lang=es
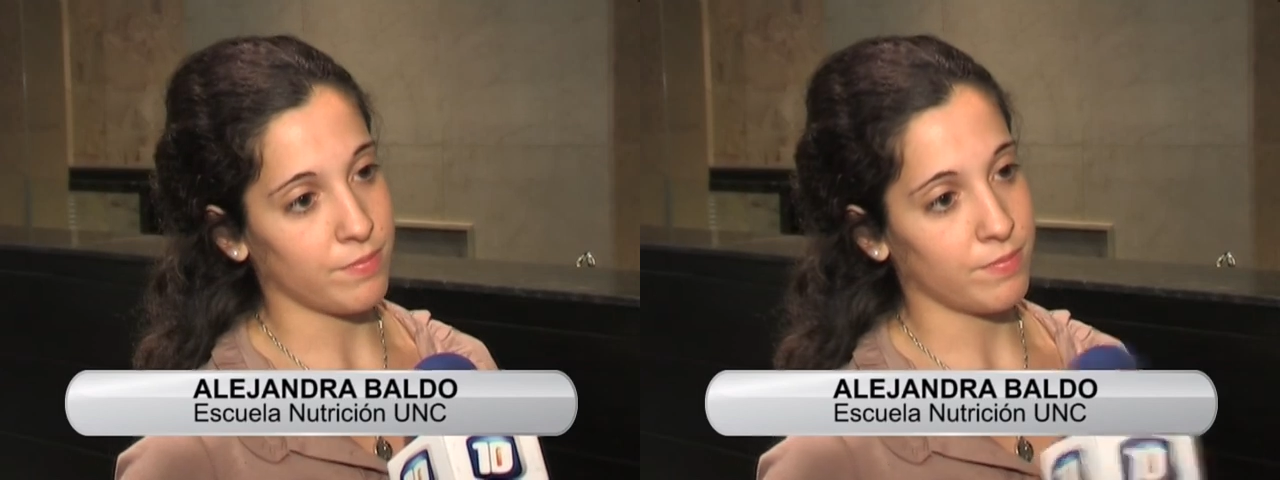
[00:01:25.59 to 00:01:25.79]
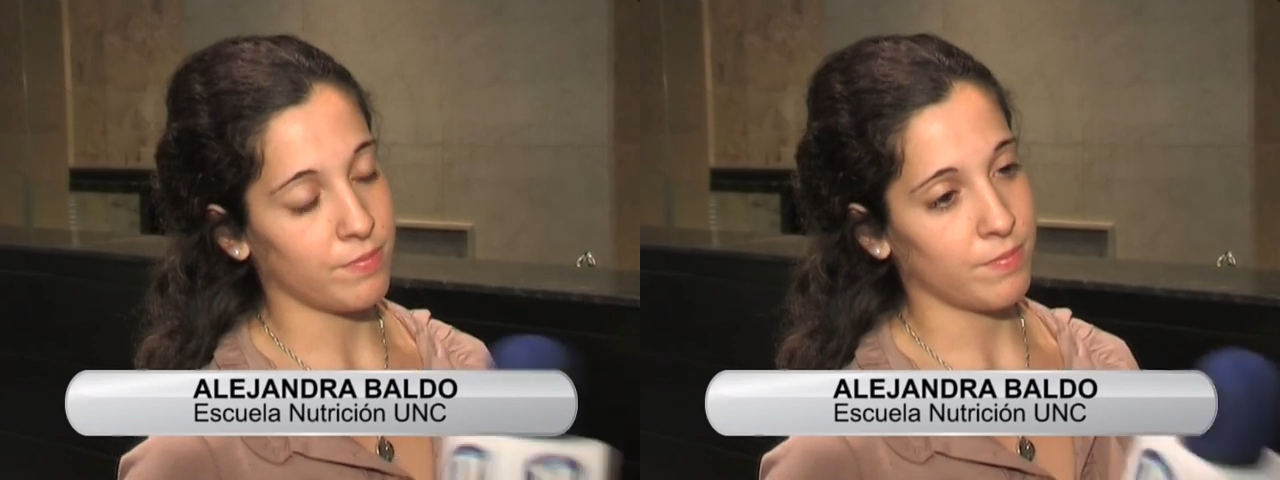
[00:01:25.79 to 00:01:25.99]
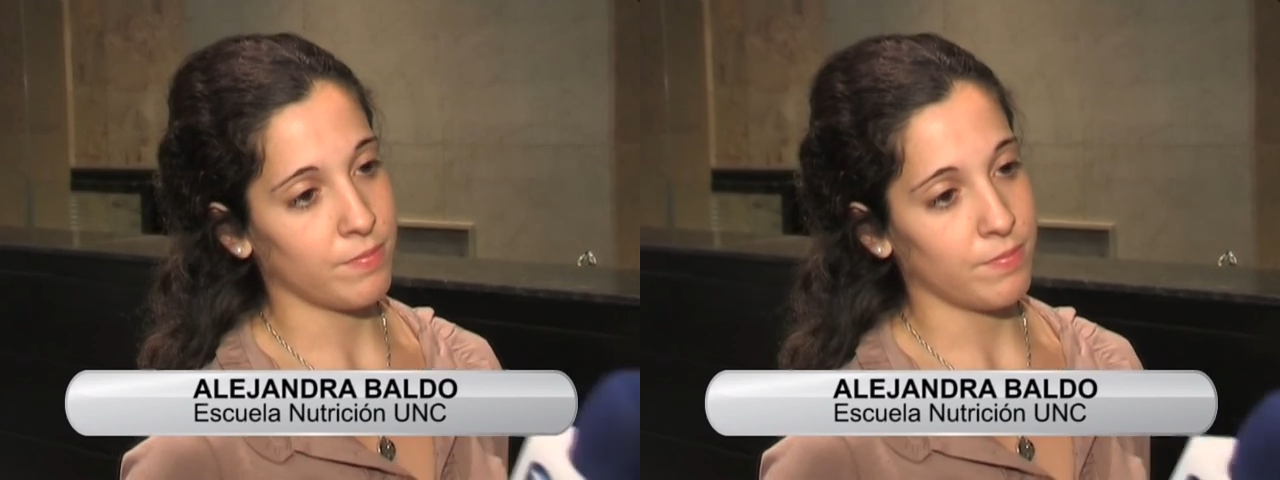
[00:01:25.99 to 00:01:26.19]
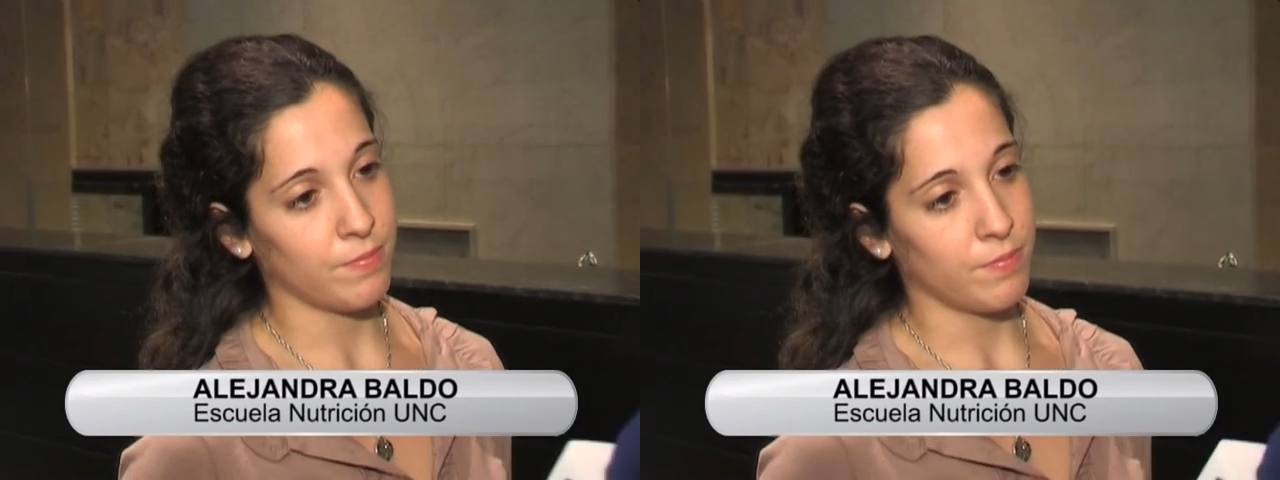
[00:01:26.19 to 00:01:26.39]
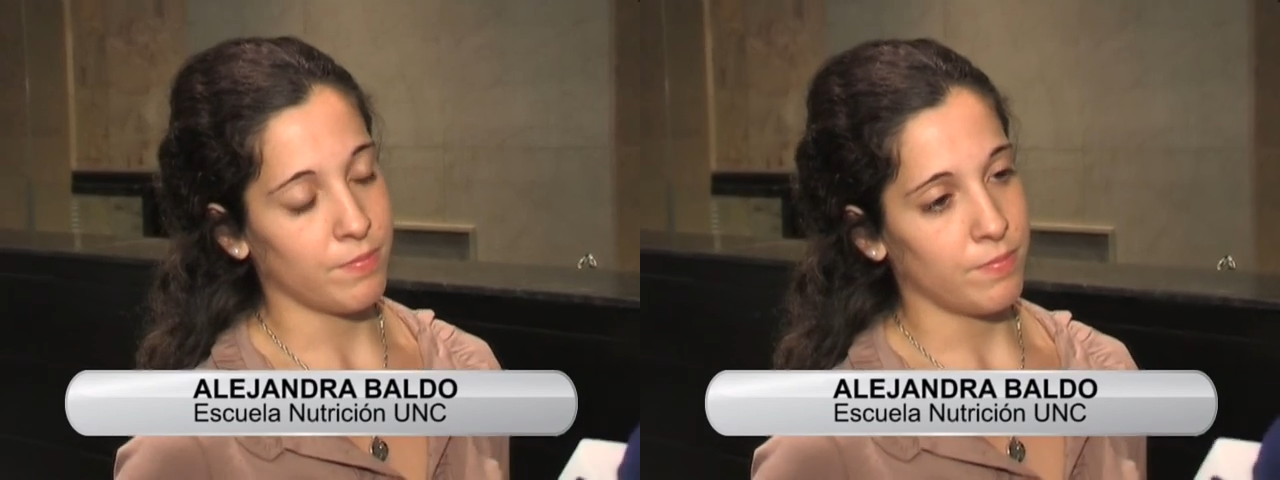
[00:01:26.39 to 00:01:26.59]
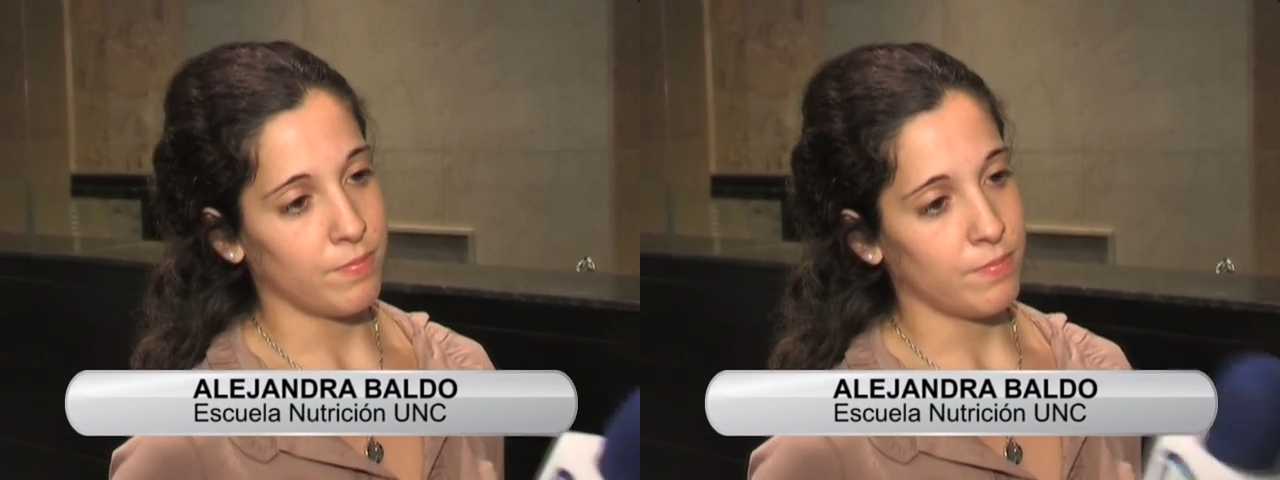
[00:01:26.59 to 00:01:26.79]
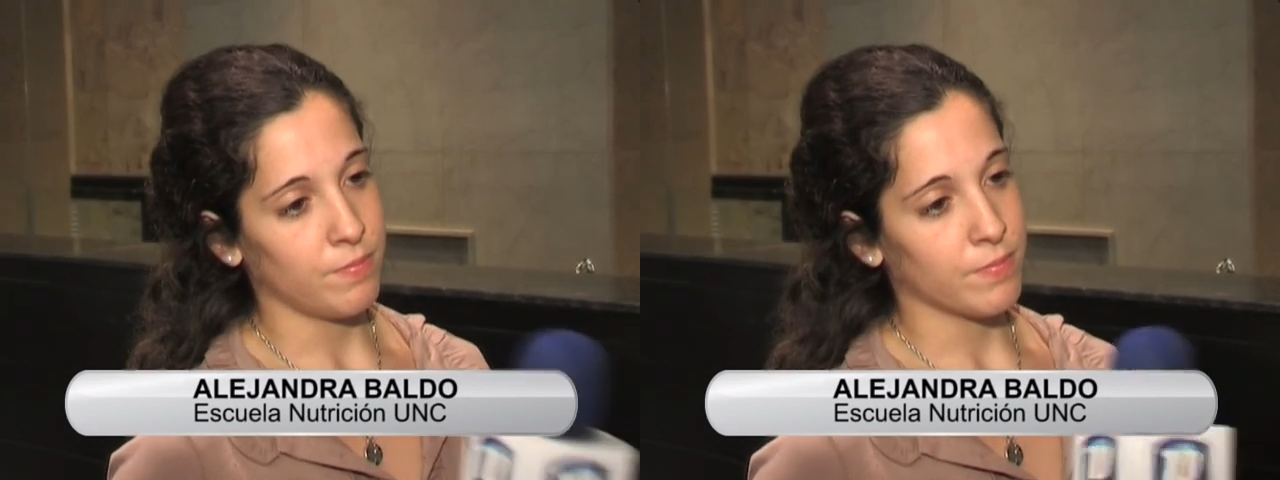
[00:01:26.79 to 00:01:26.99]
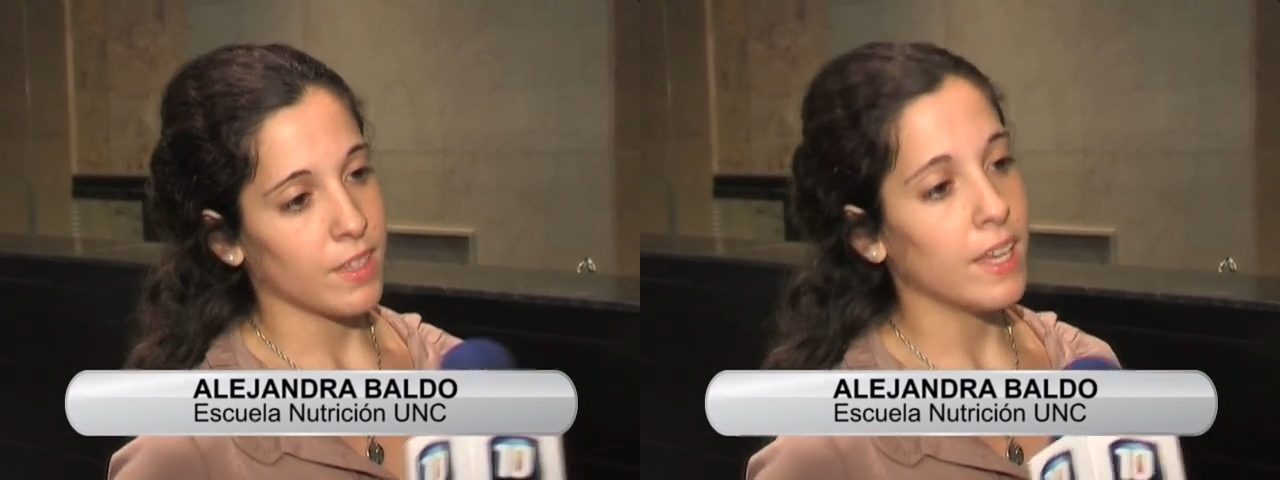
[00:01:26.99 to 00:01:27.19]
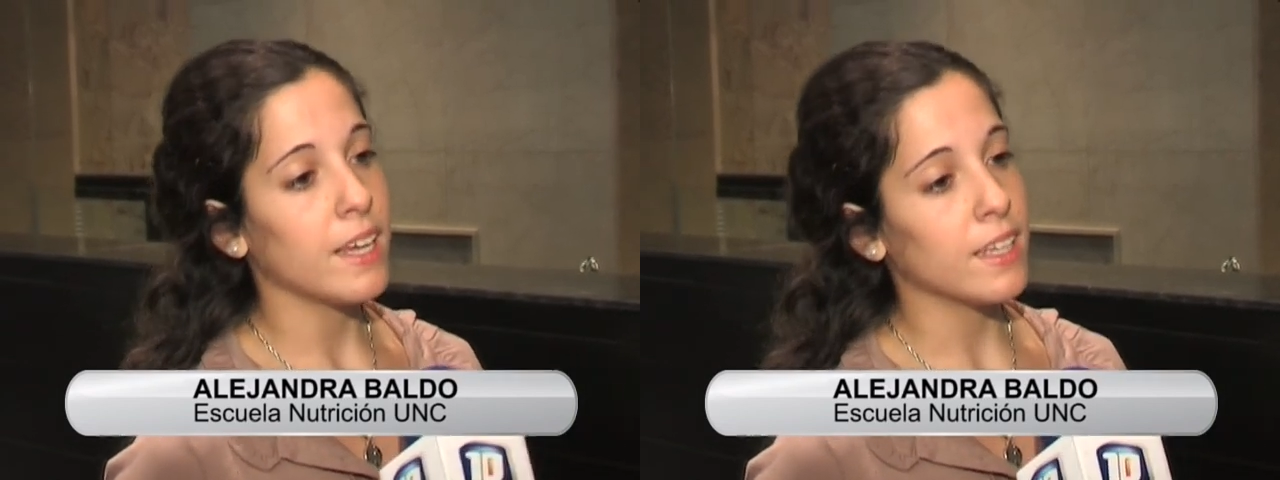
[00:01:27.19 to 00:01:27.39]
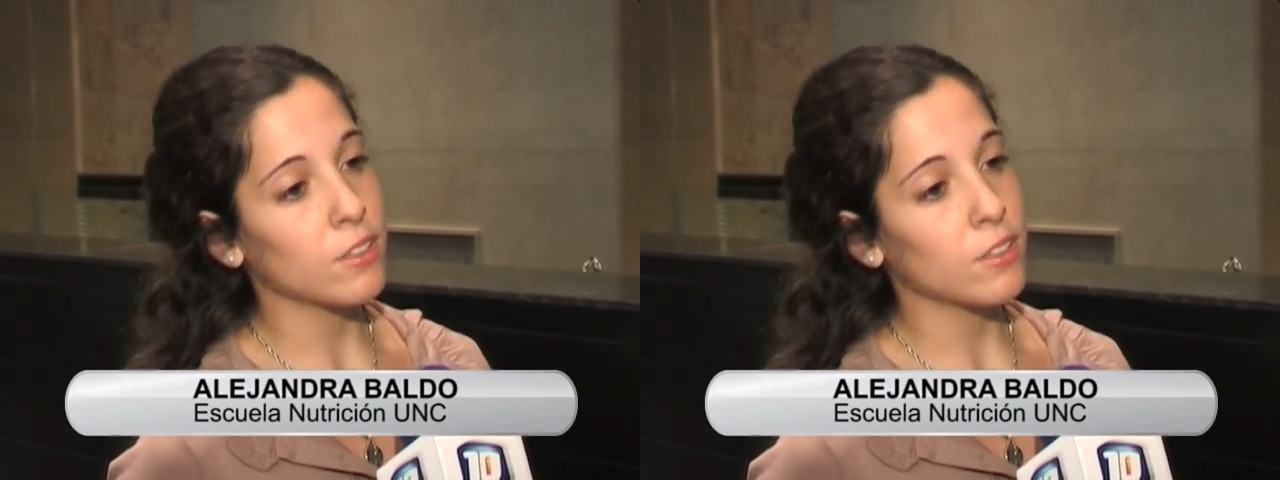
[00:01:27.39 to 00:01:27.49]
¿Y quiénes pueden participar? Eh,